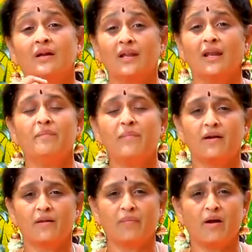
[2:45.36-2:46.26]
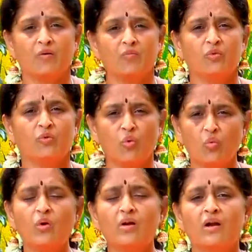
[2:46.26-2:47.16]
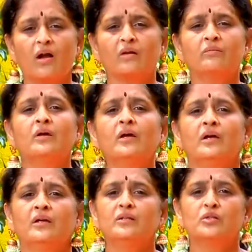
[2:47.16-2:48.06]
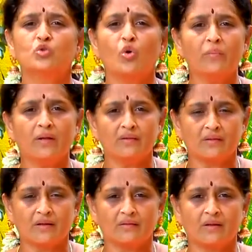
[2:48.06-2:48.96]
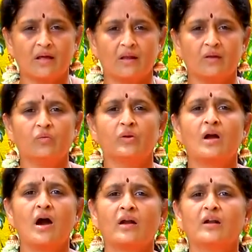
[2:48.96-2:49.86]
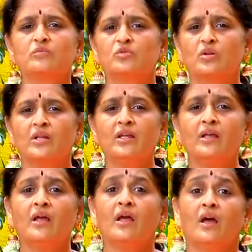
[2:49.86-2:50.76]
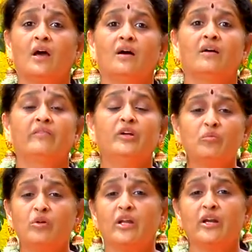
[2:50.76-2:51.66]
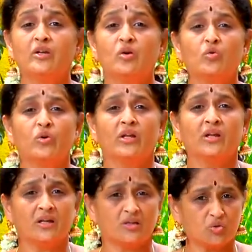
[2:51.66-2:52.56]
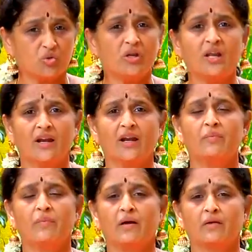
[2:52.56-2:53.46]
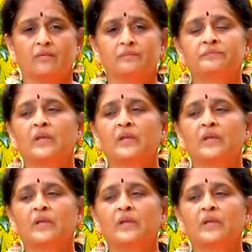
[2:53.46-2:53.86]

நிலைப்பாட்டை பார்க்கும்போது ஒவ்வொரு நாளும் இந்த சோம்பேறித்தனத்தினால ஒரு காரணம் சொல்லி விடுமுறை எடுக்கக்கூடிய சூழ்நிலைகளை பார்க்குறோம்